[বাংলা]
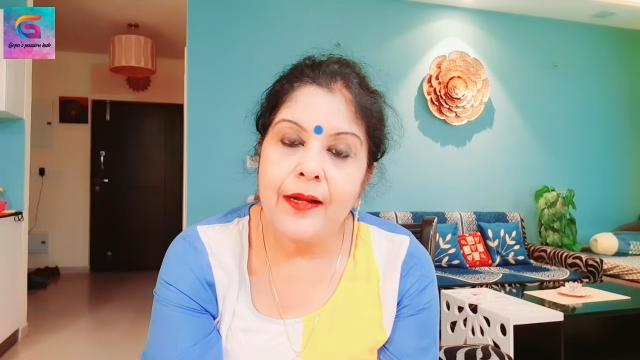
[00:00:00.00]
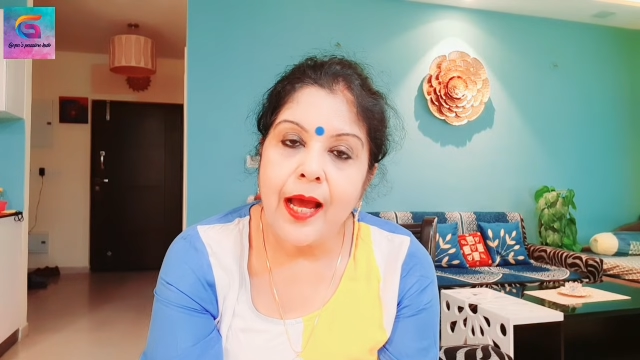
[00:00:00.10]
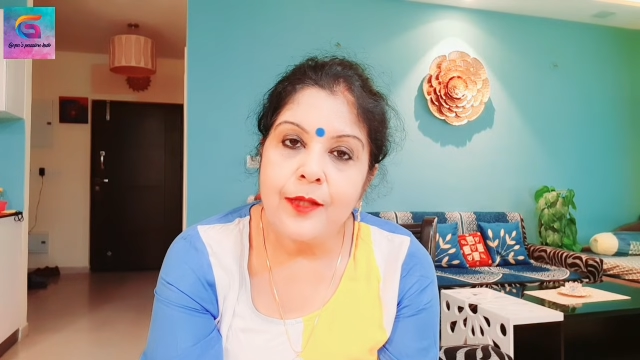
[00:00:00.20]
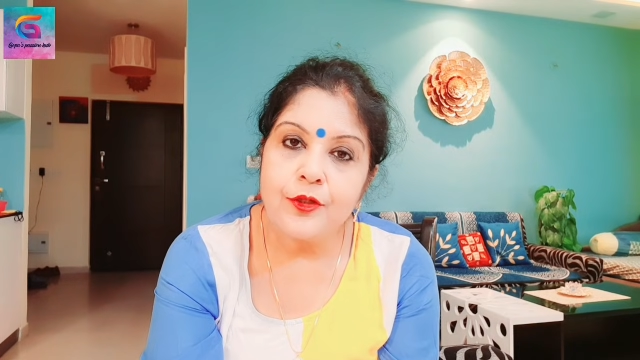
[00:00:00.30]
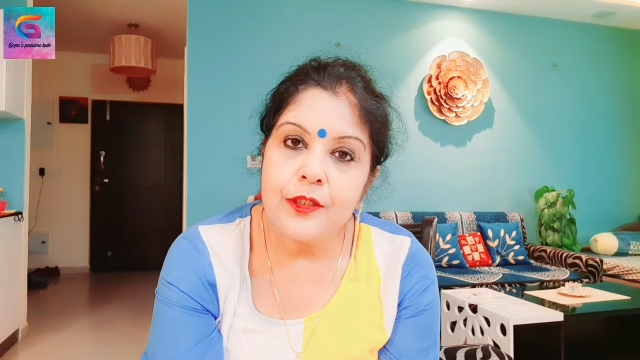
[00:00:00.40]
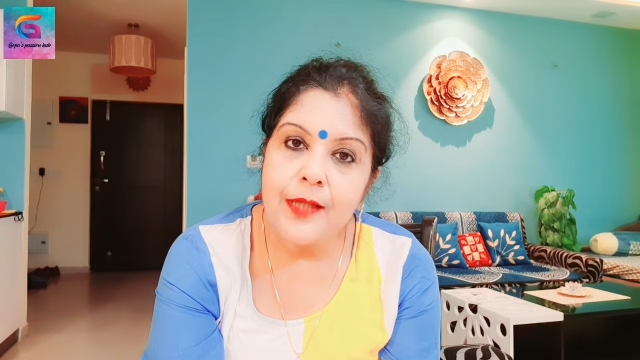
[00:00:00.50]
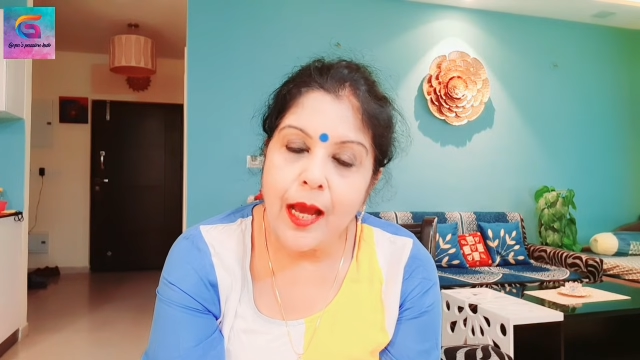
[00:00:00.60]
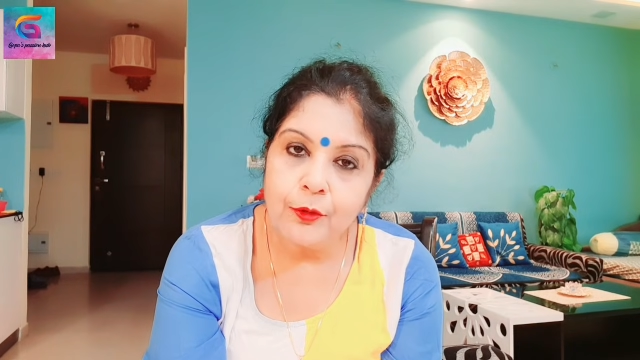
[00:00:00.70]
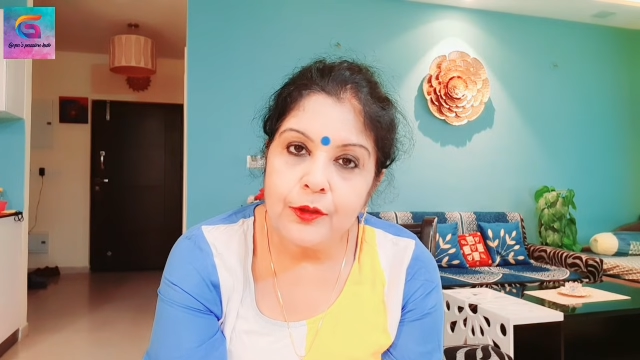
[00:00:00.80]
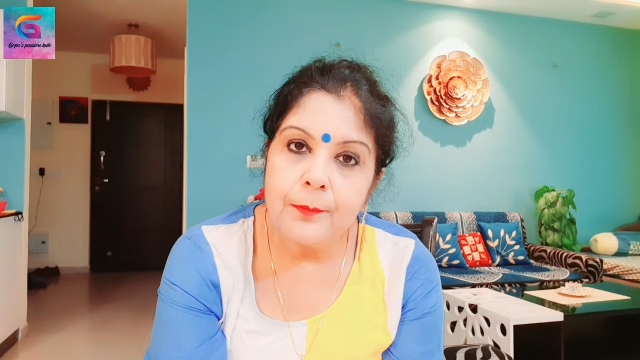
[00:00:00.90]
না যদি না
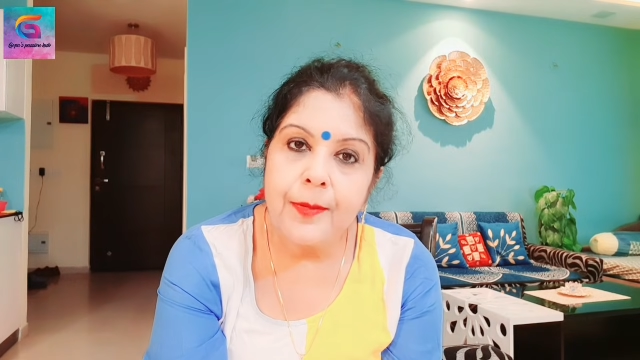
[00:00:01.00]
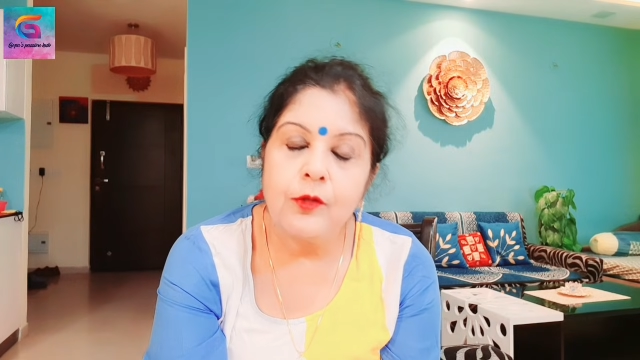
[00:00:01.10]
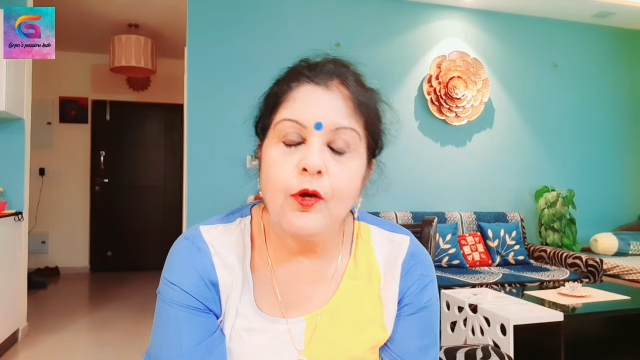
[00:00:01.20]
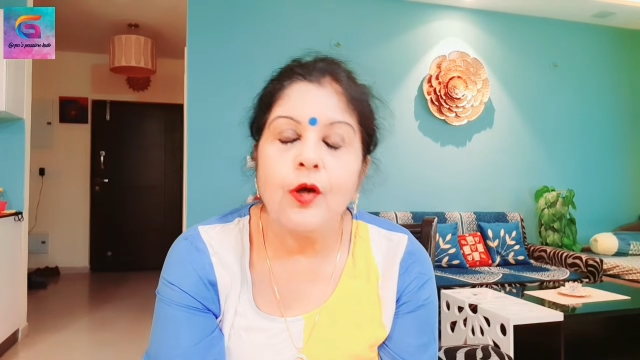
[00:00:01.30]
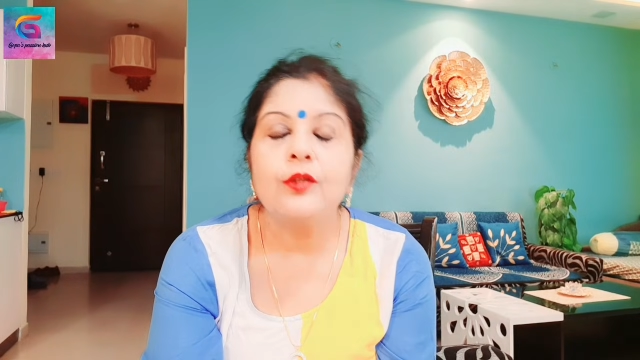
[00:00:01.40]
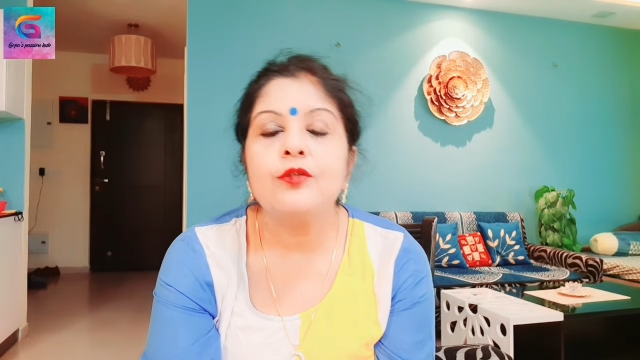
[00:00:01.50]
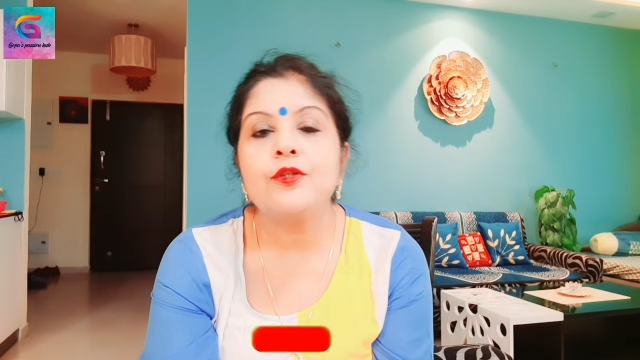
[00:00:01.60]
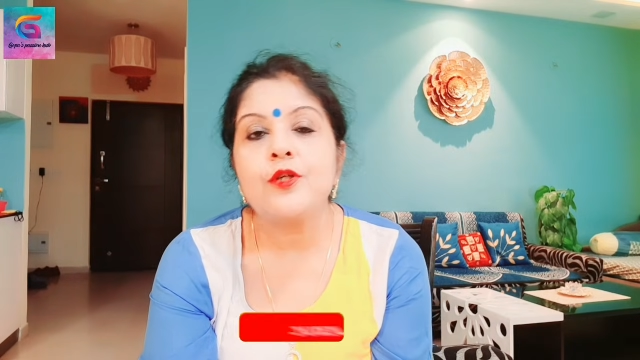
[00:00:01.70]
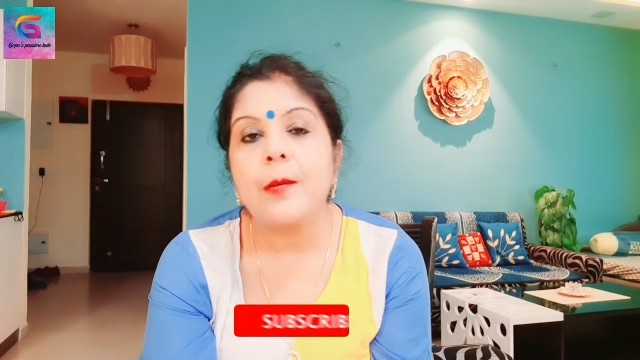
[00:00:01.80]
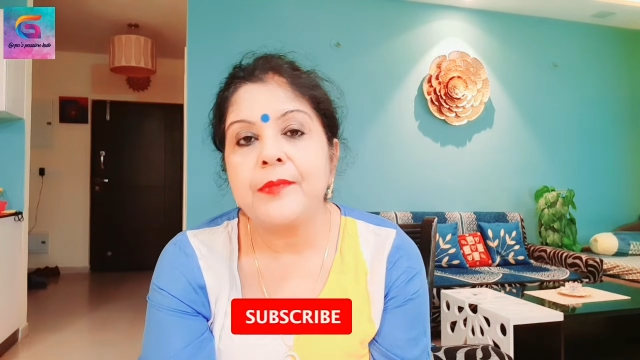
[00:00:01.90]
করতে পারো অন্তত
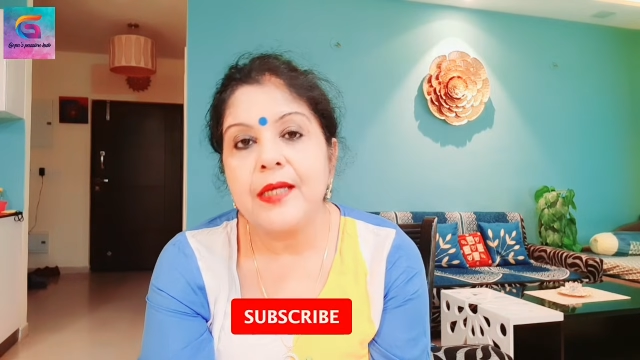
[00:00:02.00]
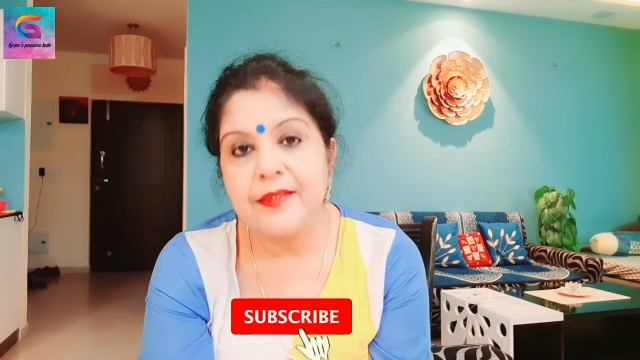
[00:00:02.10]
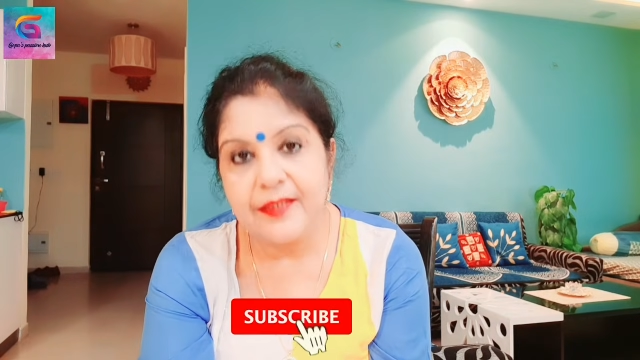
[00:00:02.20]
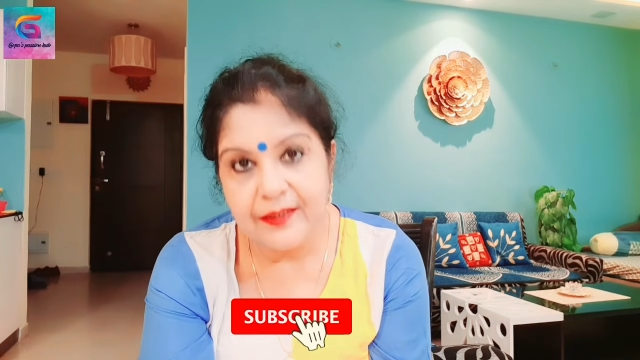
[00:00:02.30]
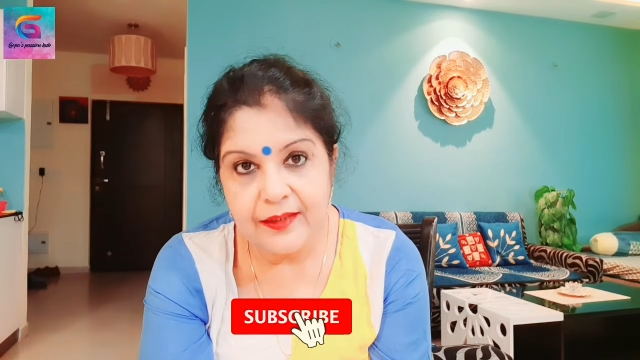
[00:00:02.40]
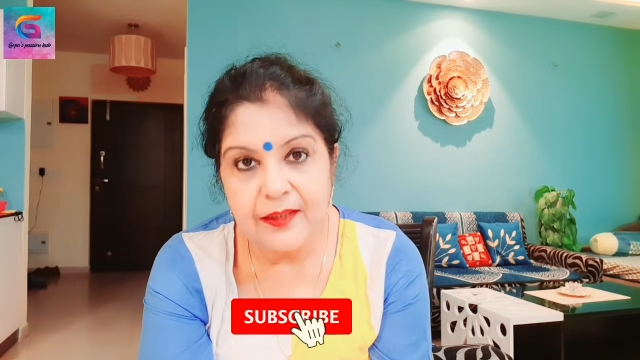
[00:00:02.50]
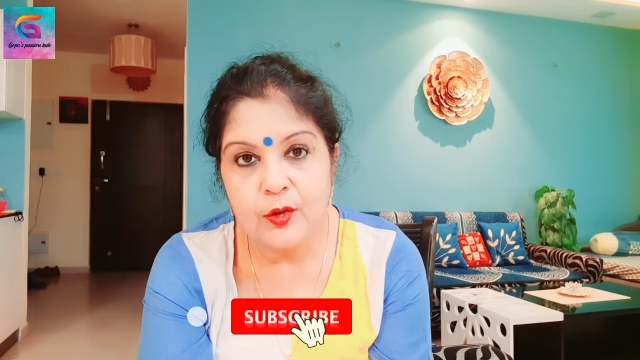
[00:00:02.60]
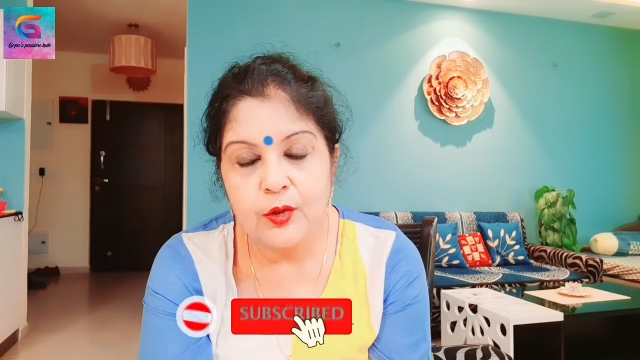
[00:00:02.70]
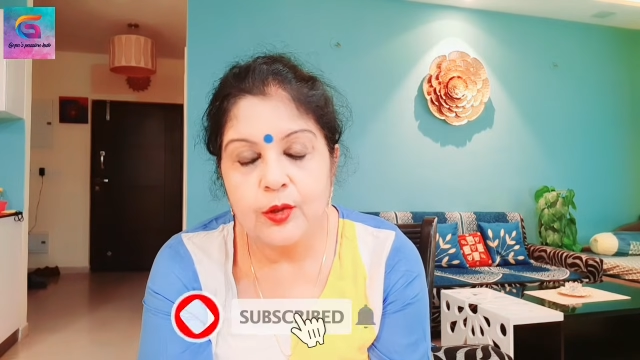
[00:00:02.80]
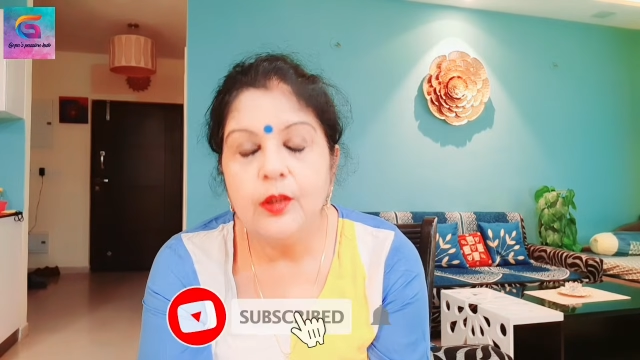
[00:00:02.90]
সপ্তাহে তিন দিন
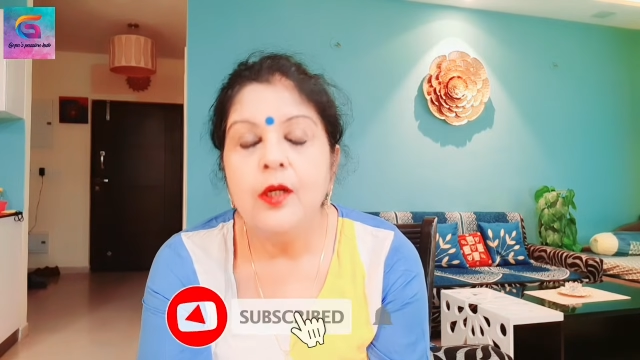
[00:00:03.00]
করো